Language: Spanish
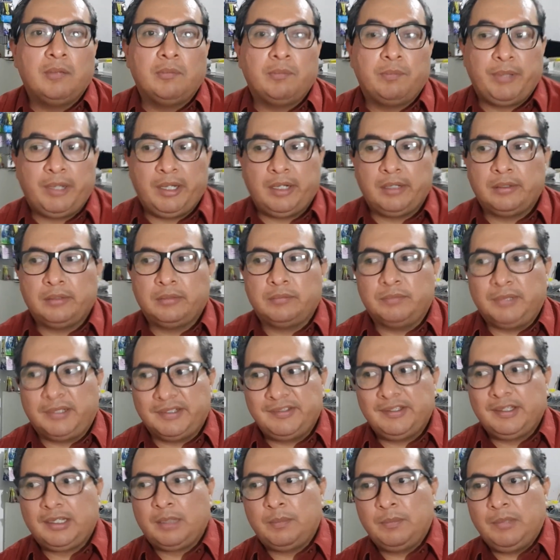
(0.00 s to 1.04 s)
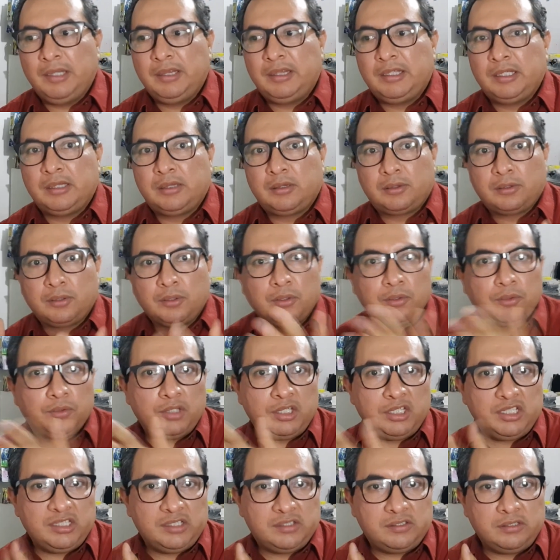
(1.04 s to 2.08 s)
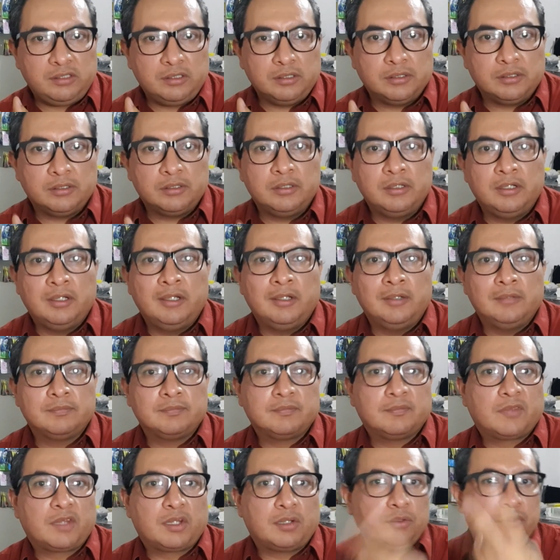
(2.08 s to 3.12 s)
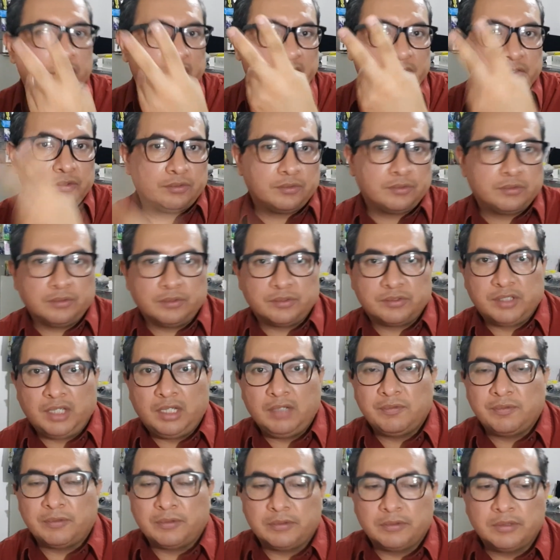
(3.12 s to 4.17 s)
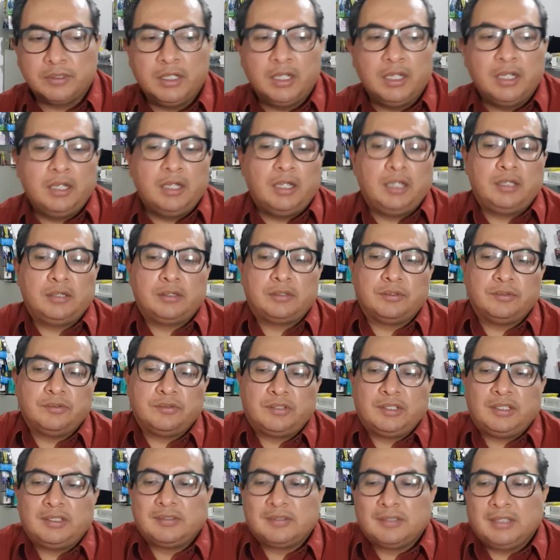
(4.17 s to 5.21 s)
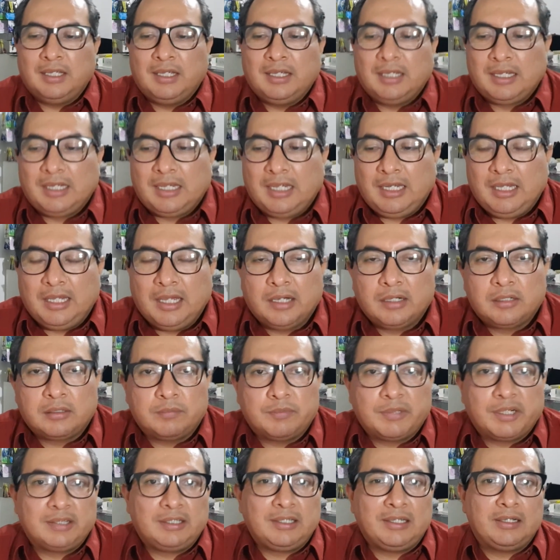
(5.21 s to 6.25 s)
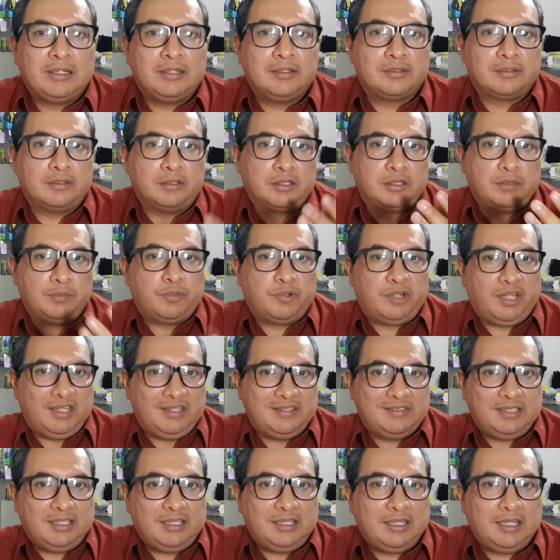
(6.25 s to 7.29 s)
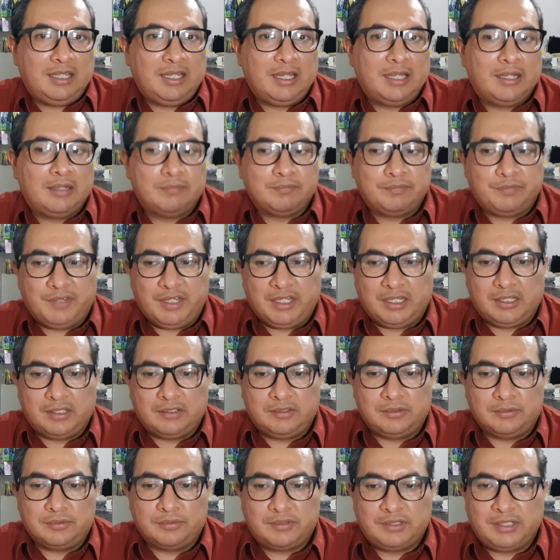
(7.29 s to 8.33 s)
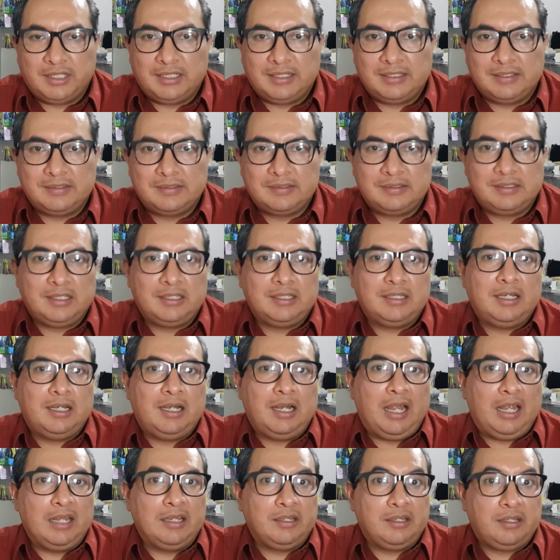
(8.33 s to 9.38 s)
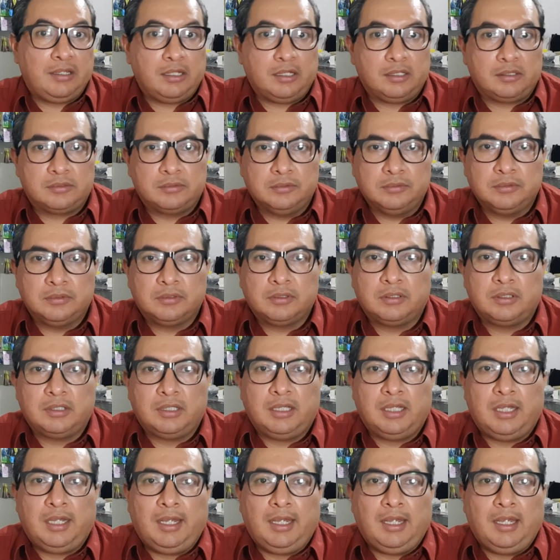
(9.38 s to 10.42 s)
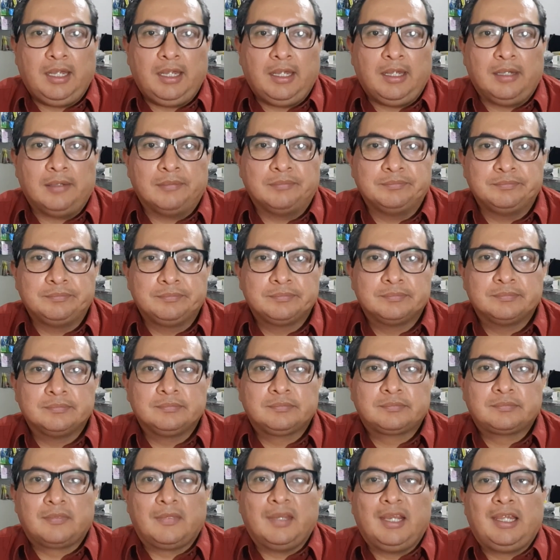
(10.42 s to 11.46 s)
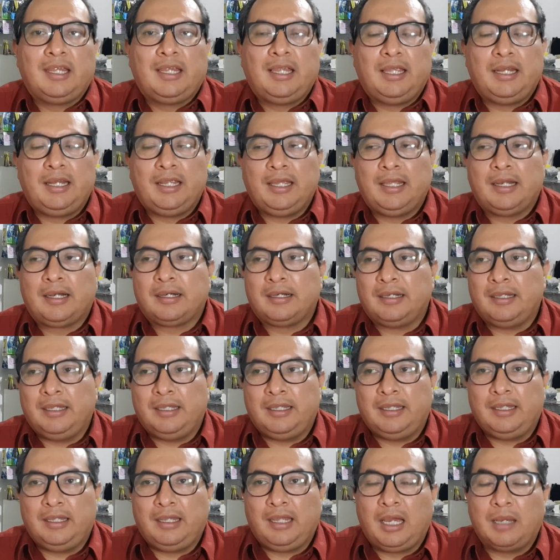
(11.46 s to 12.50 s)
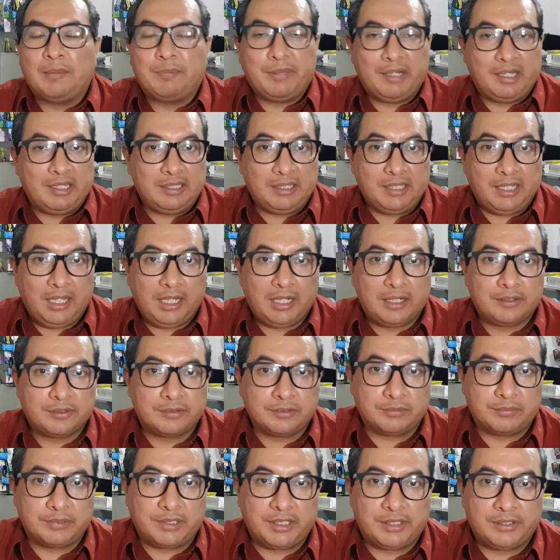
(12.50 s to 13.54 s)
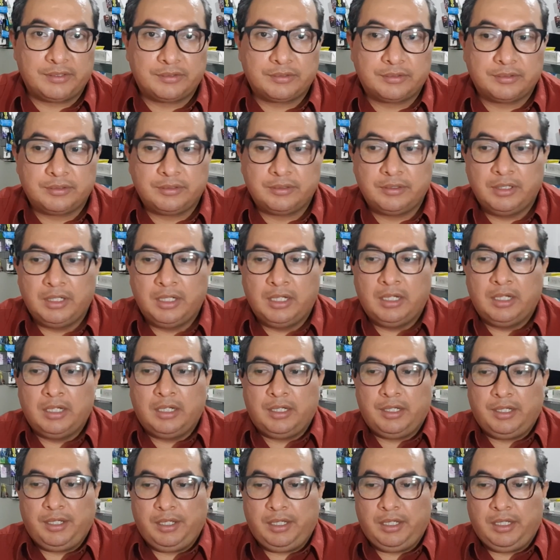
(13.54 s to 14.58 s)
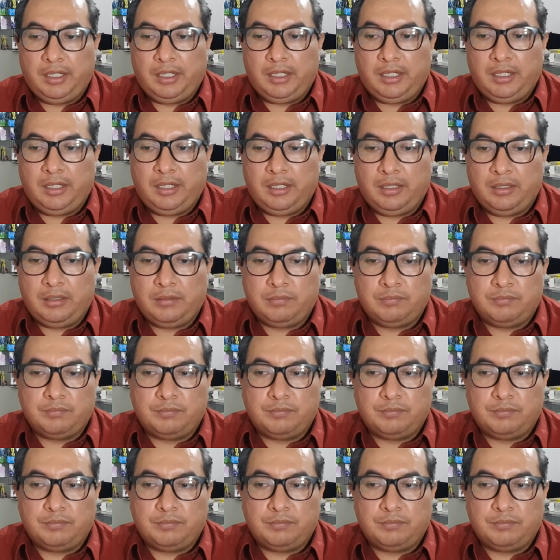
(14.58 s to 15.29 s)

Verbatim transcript: Pero básicamente todo inició con esos dos iPhone. Entonces, quería compartirles, por ejemplo, esta idea de que si ustedes tienen la inquietud de, querer eh, aprender sobre esto y